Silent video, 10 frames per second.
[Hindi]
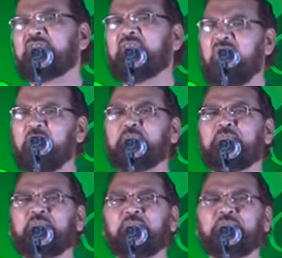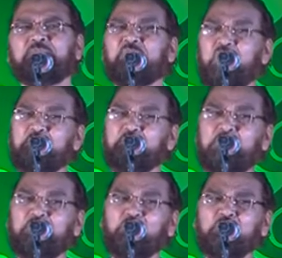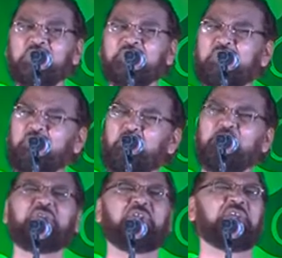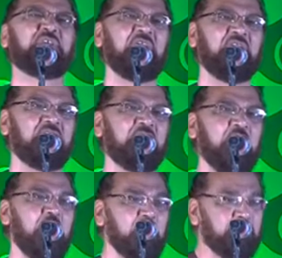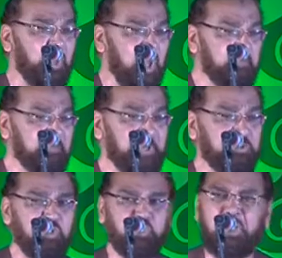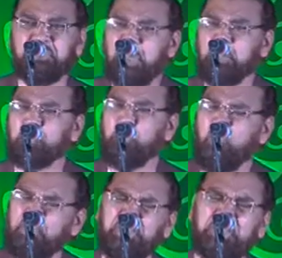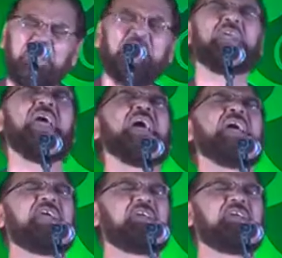तड़प तड़प में तो कसर कोई नहीं है तड़प में तो कसर कोई नहीं है